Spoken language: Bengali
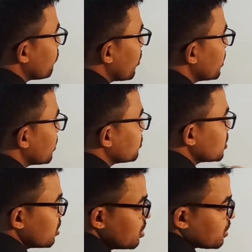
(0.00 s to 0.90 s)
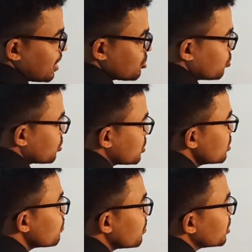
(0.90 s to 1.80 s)
যে পয়েন্টটা হচ্ছে কি টাচ করেছে
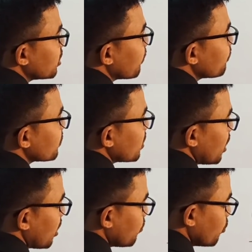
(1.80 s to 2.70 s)
বিতে আর